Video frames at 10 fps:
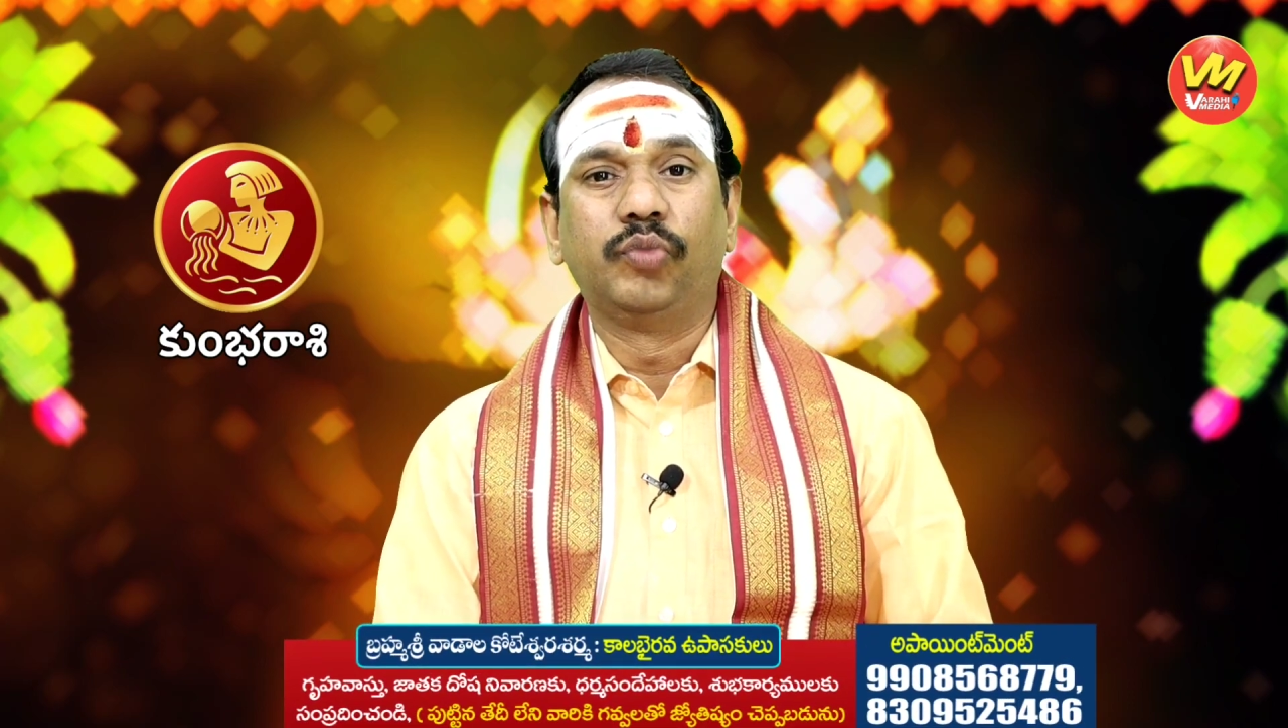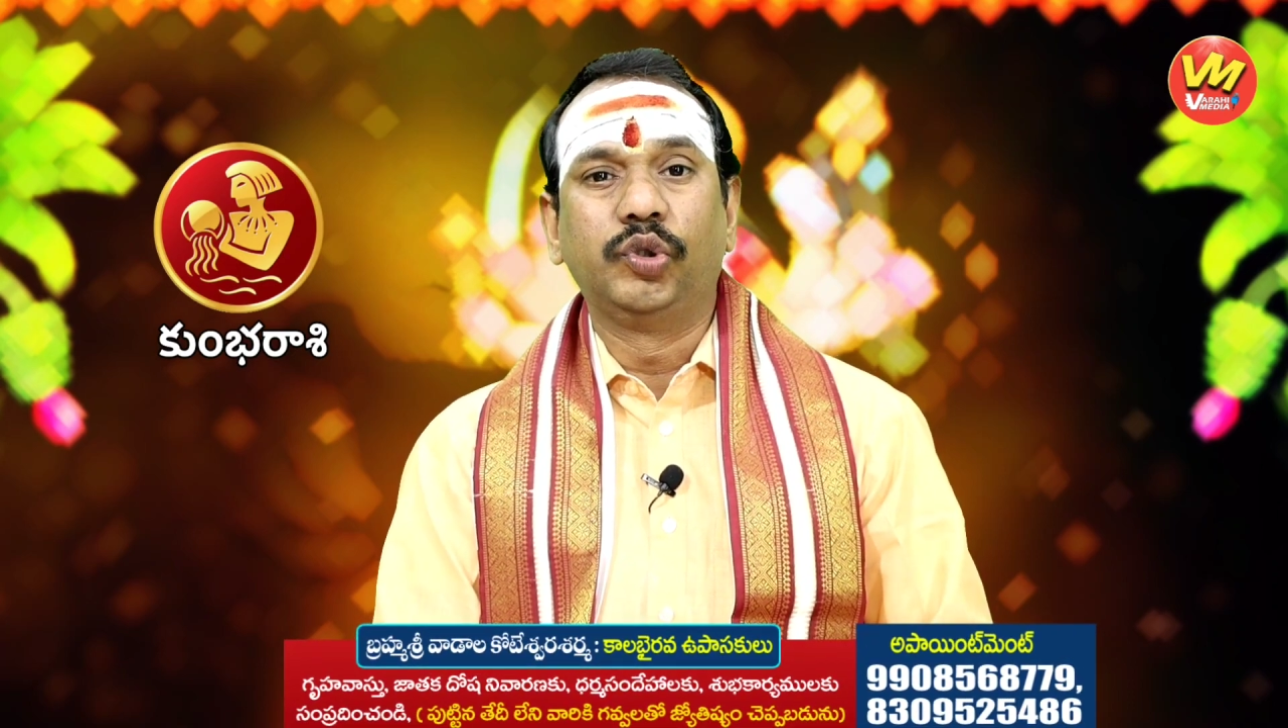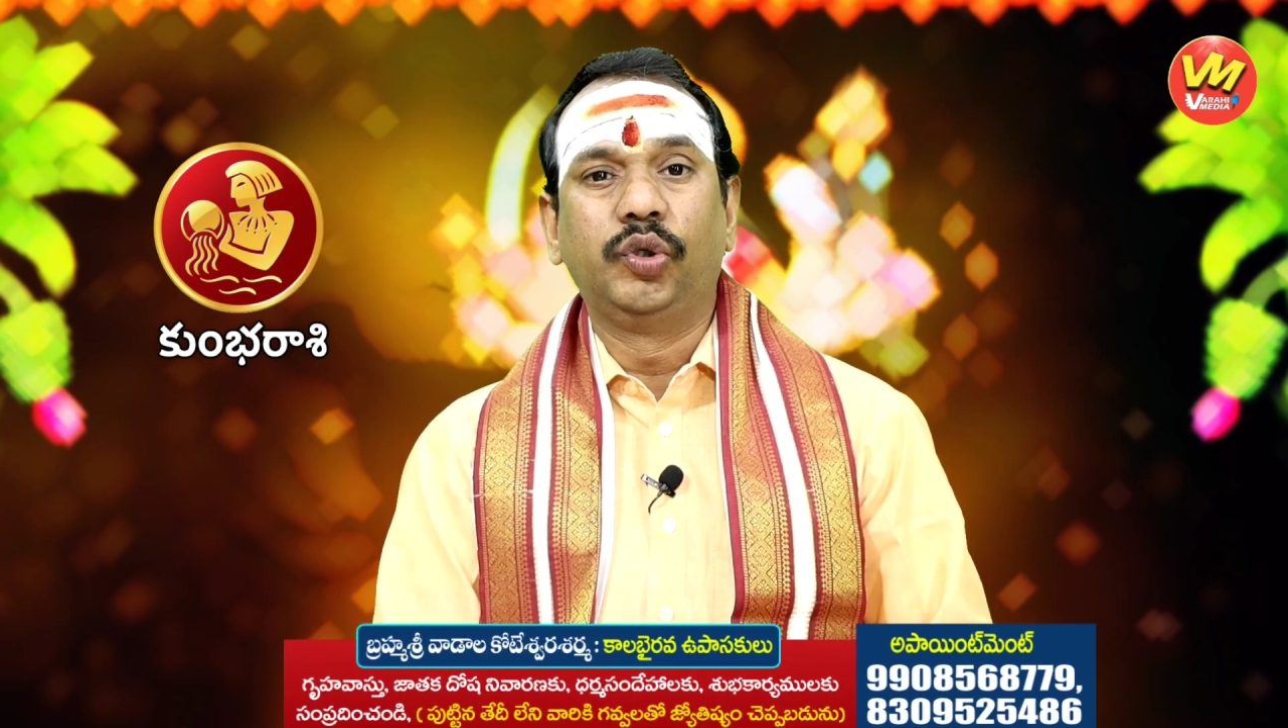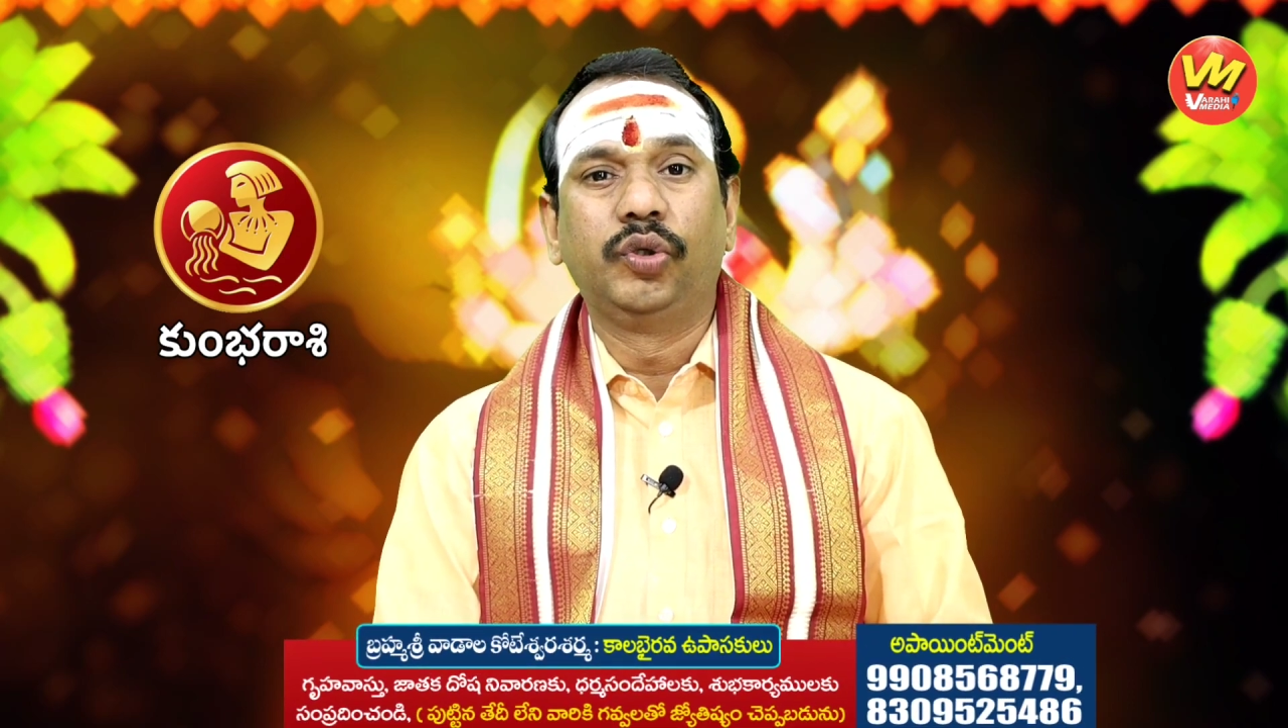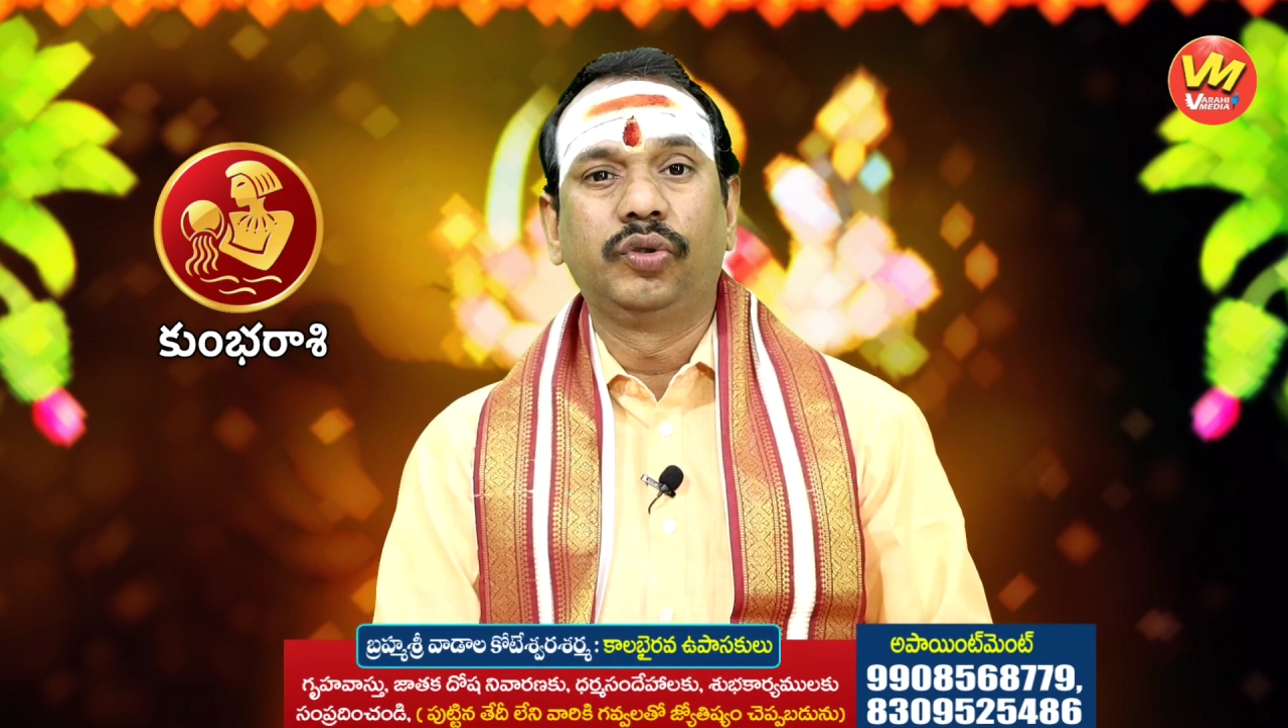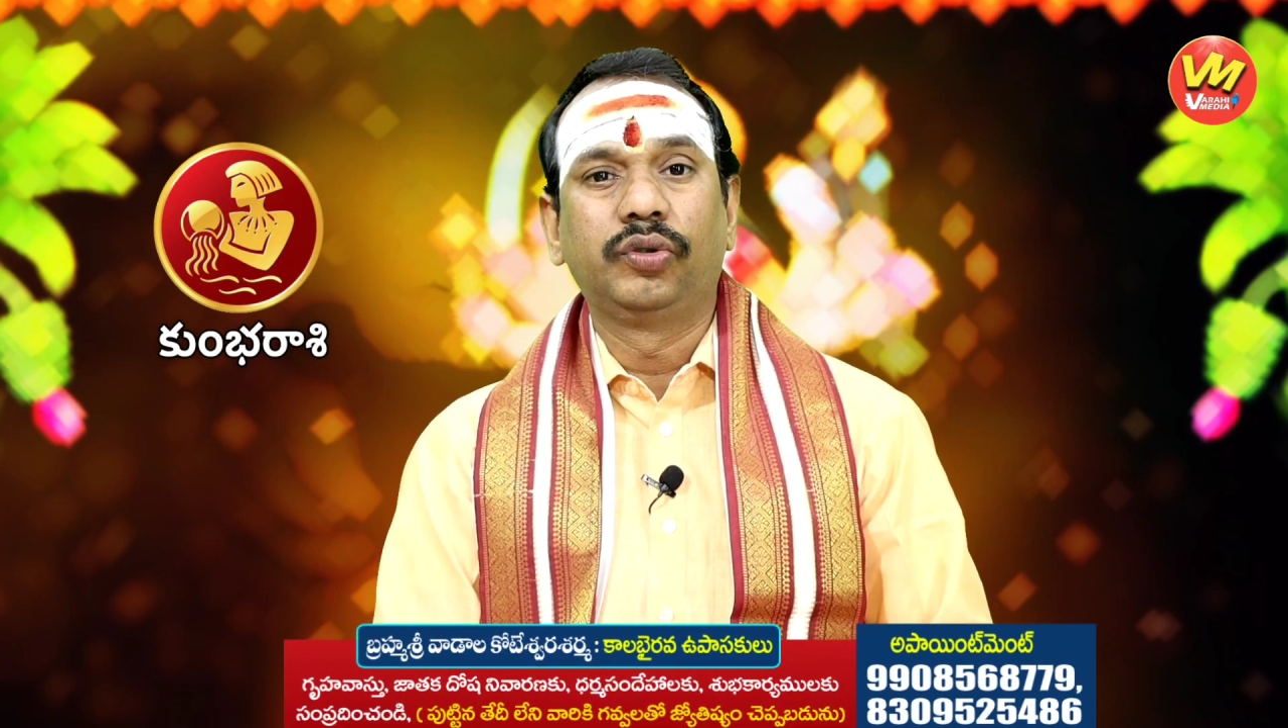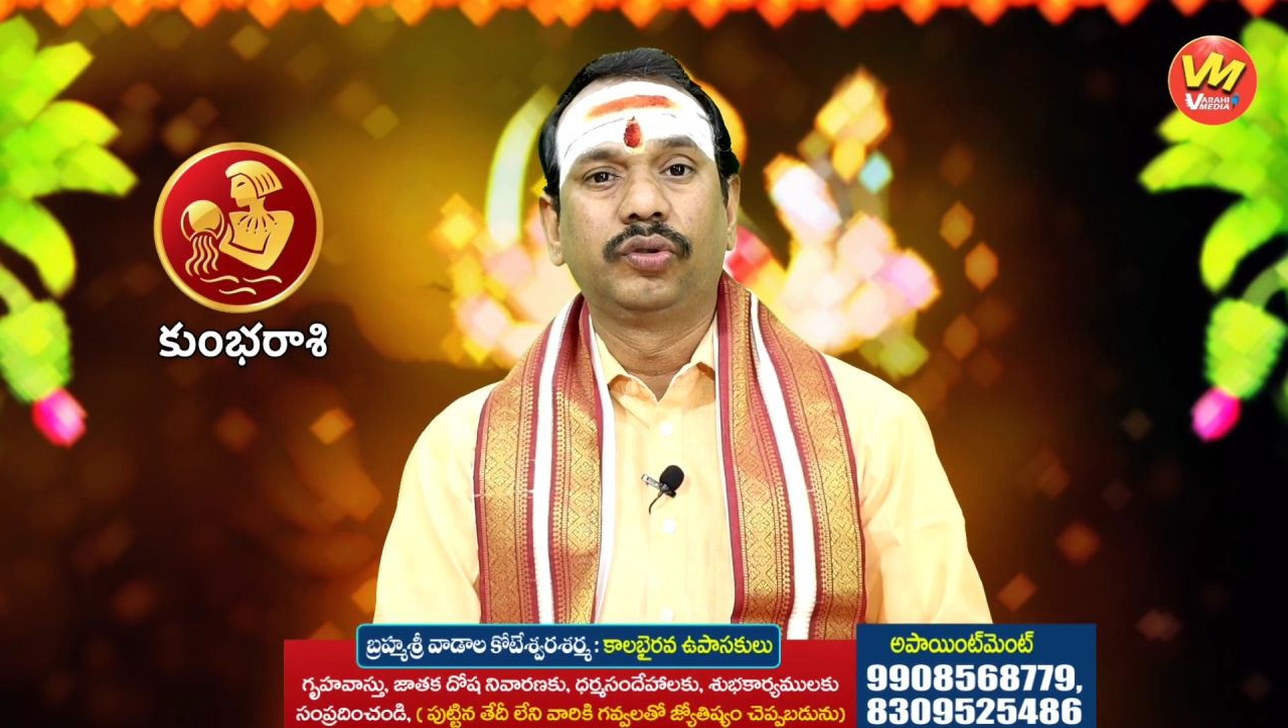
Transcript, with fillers: బుధుడు